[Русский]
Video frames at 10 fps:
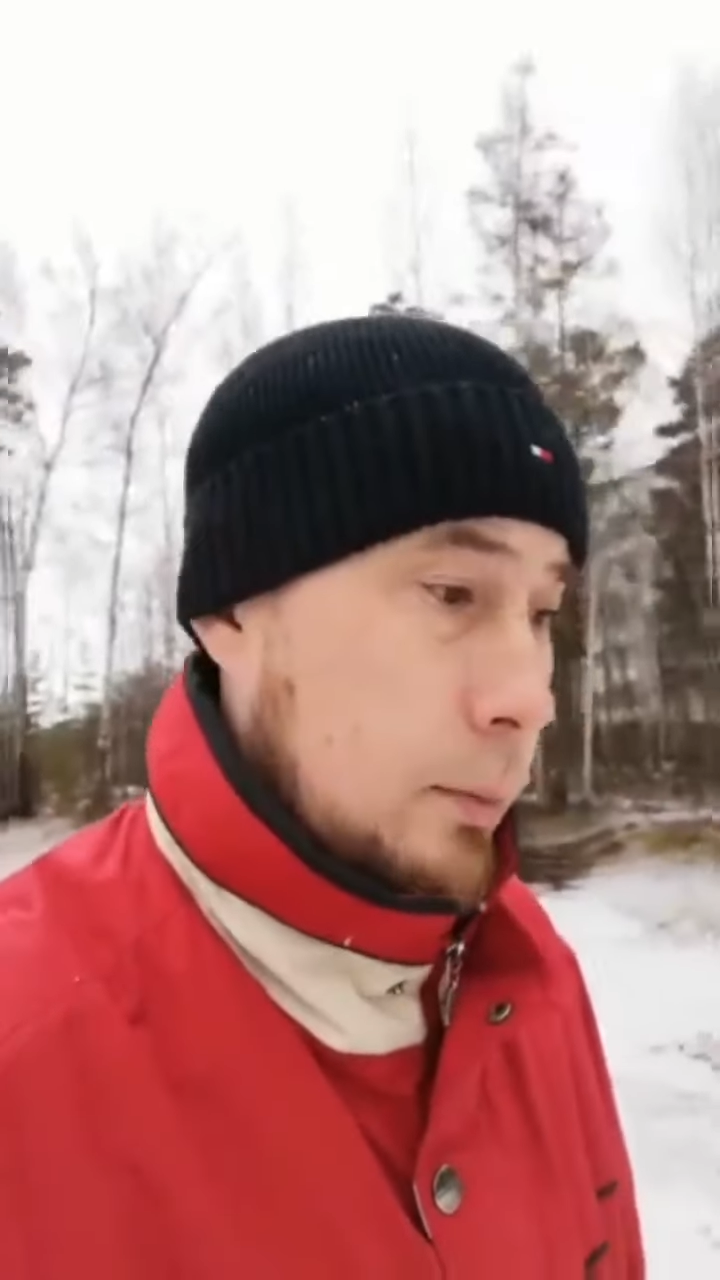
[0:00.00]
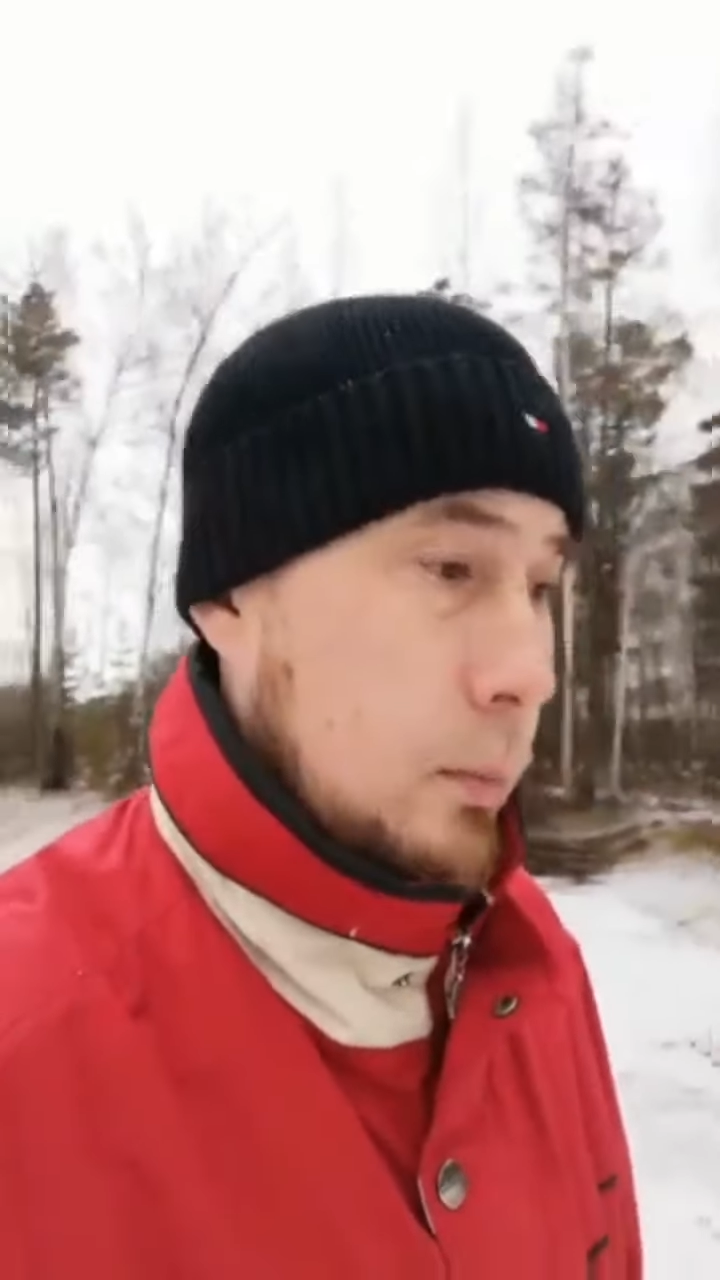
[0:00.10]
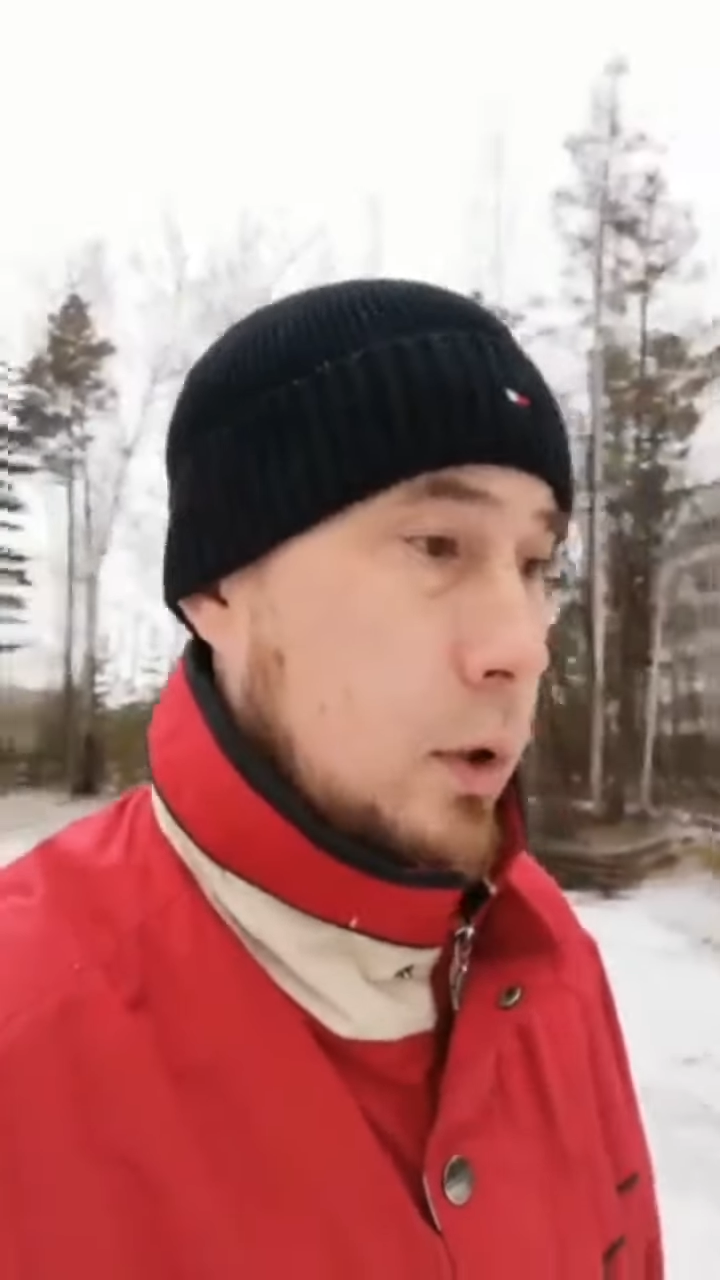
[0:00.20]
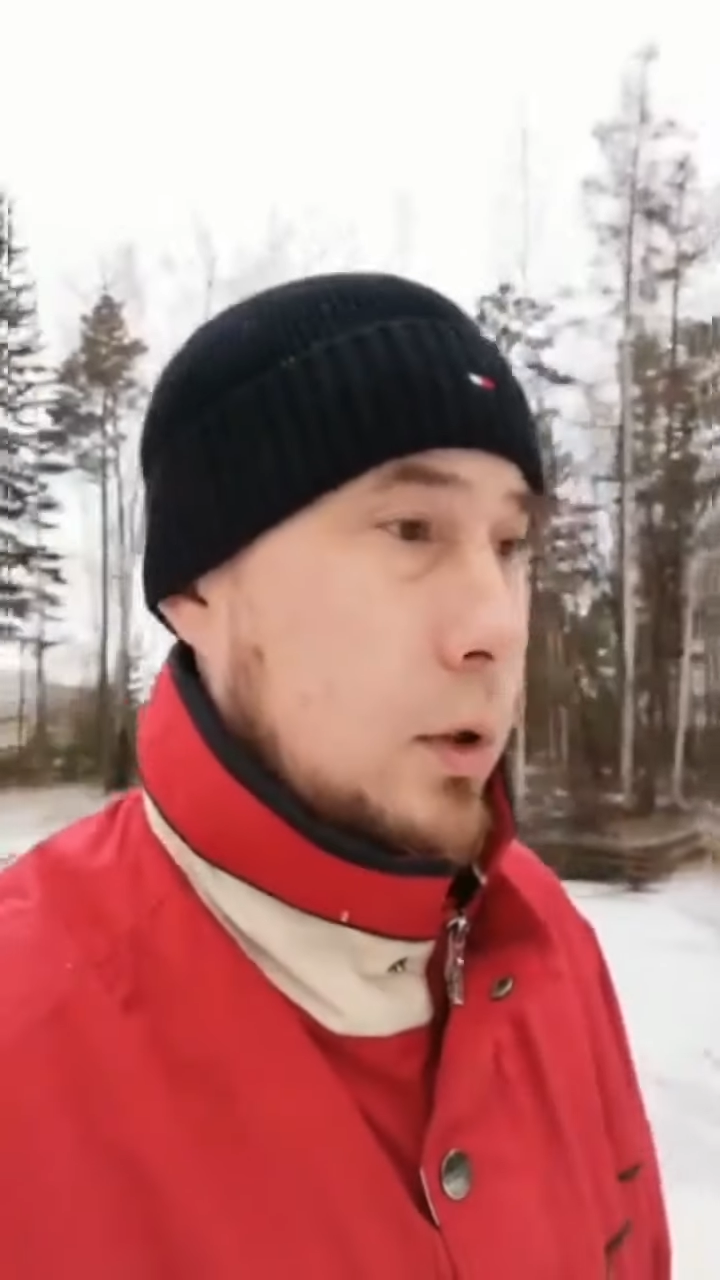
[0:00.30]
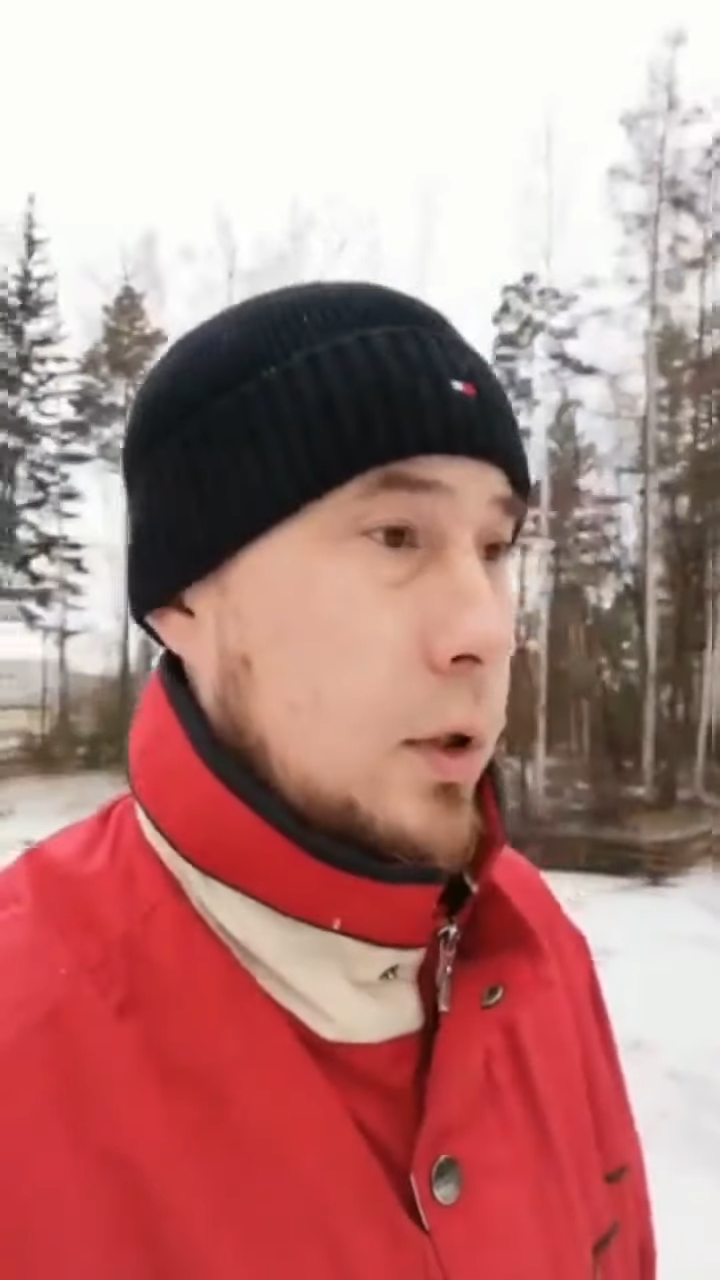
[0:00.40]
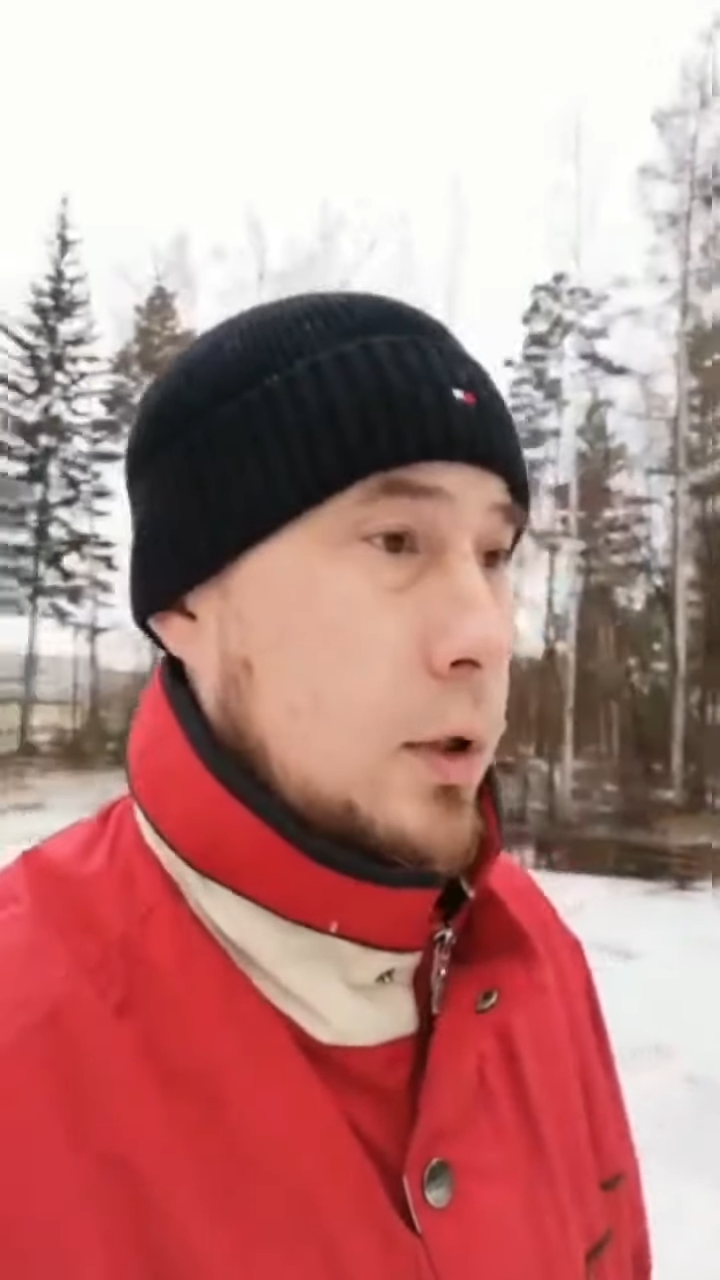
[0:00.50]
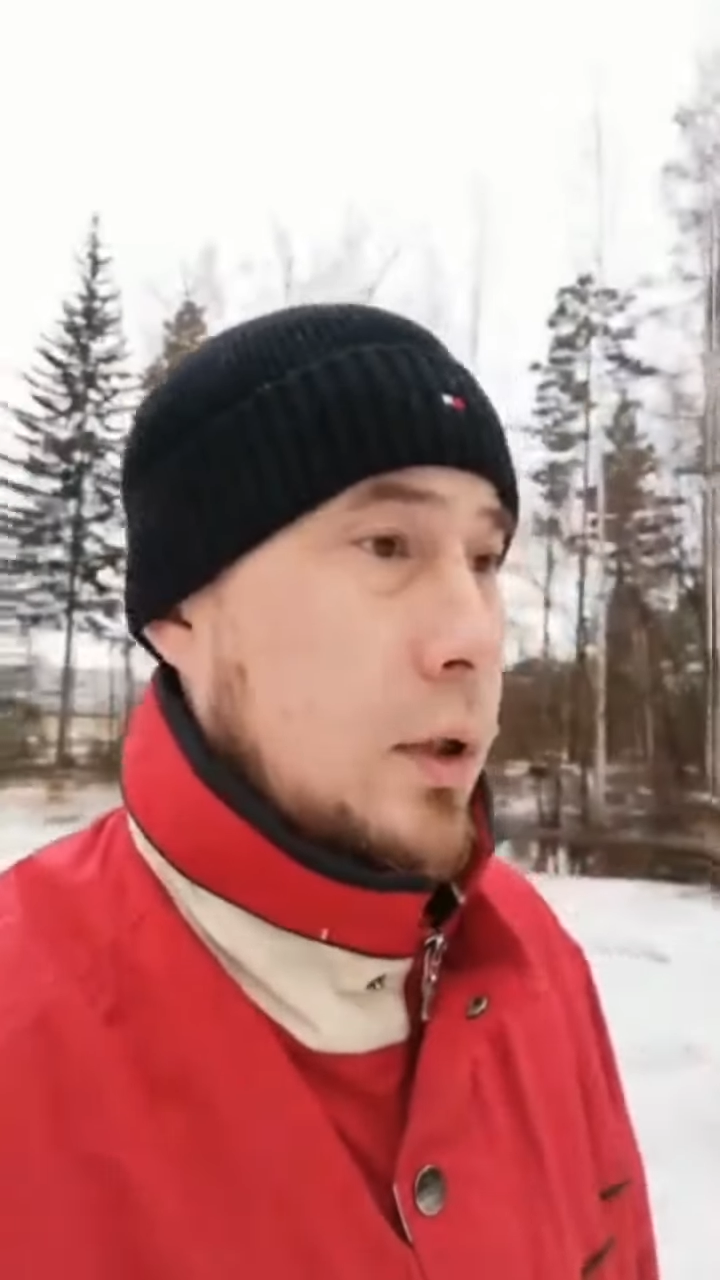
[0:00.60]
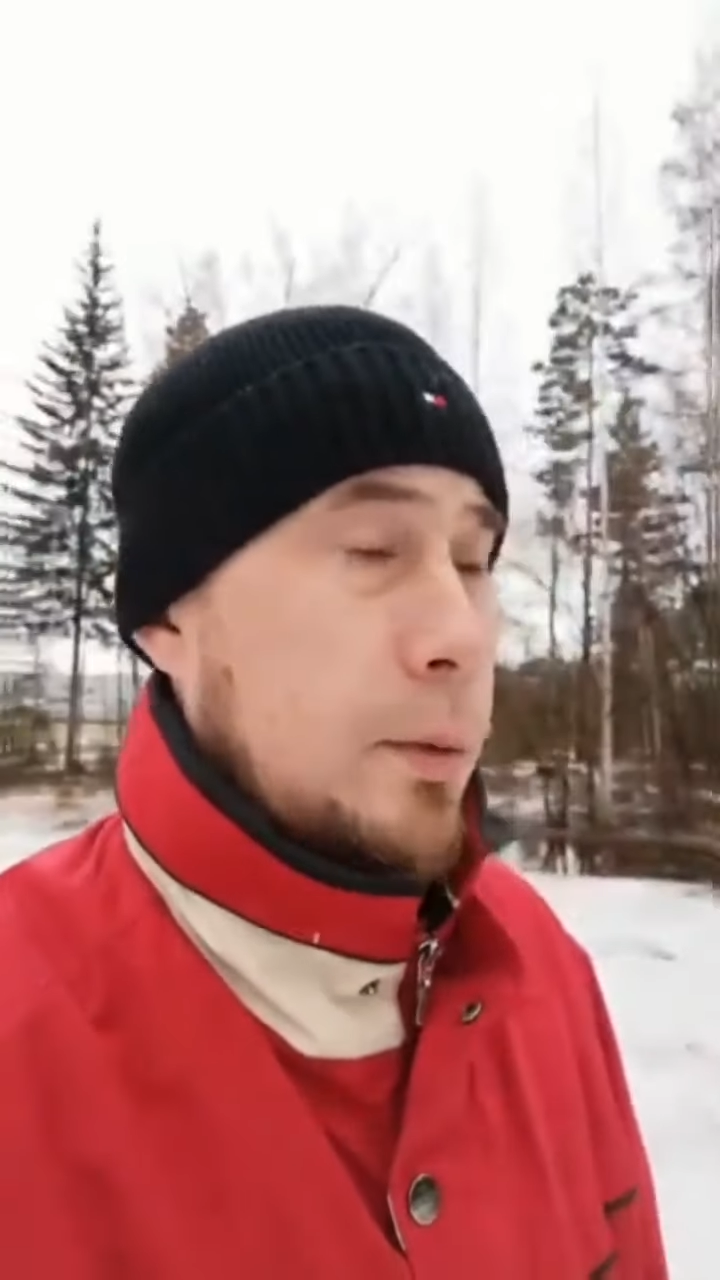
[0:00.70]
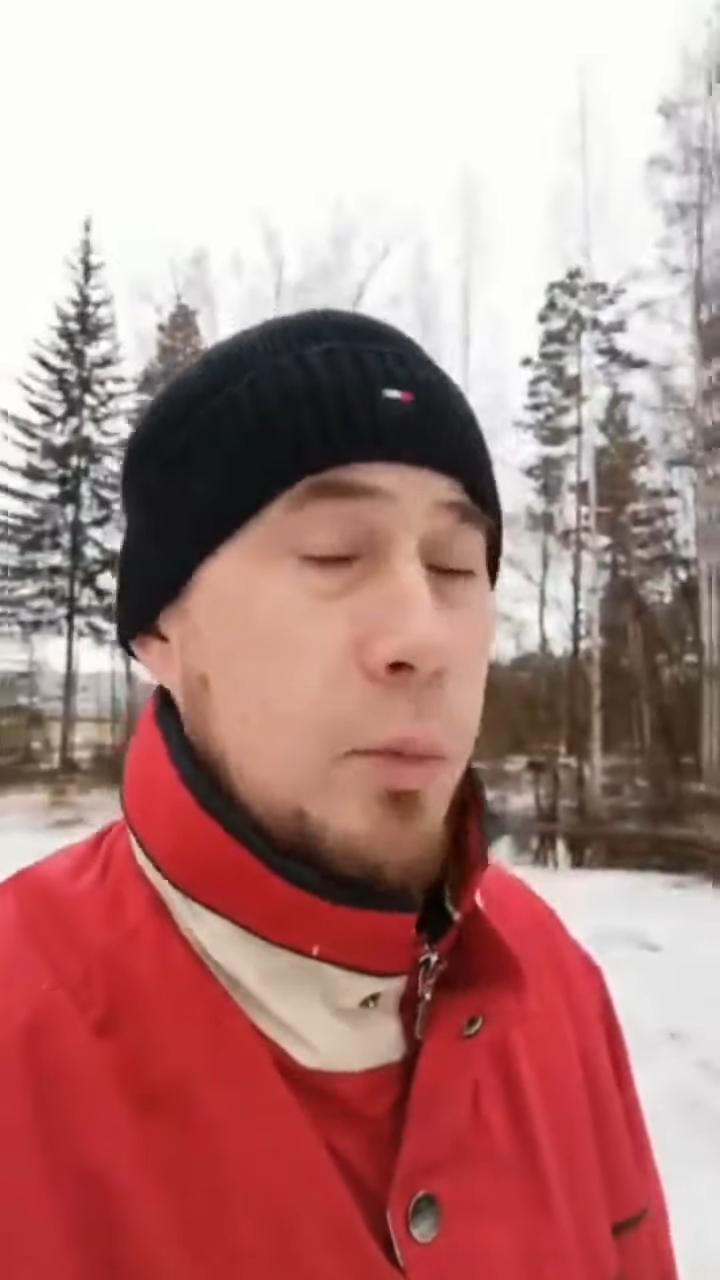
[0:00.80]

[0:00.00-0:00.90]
там этот